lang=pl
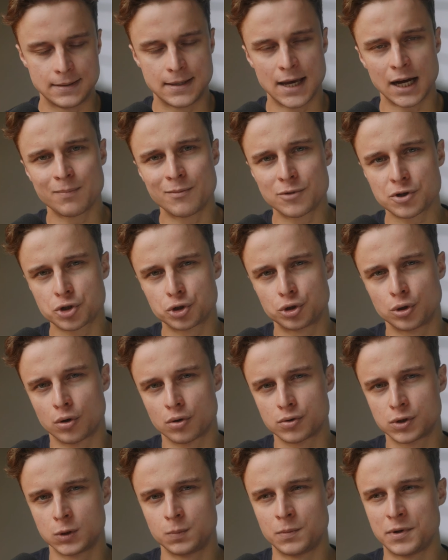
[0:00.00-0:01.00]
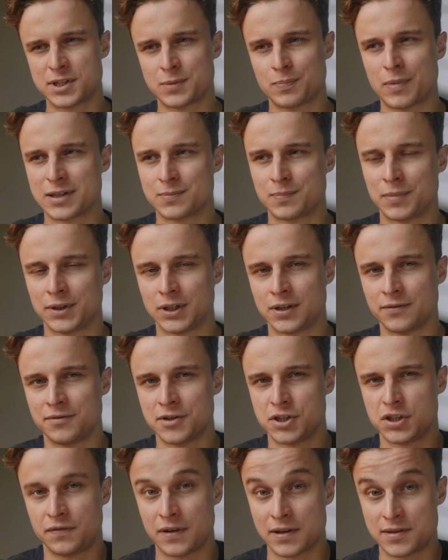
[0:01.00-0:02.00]
Jak możesz to rozumieć z
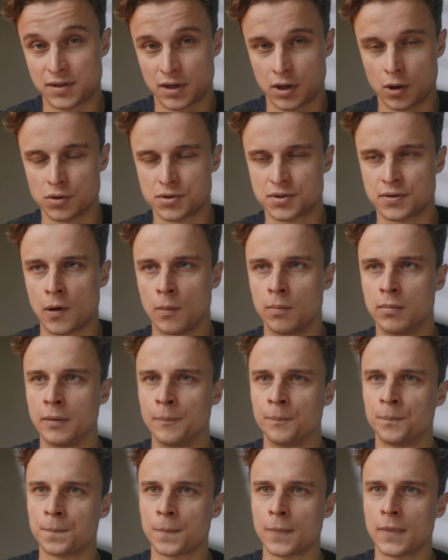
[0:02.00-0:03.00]
perspektywy świeckiej osoby?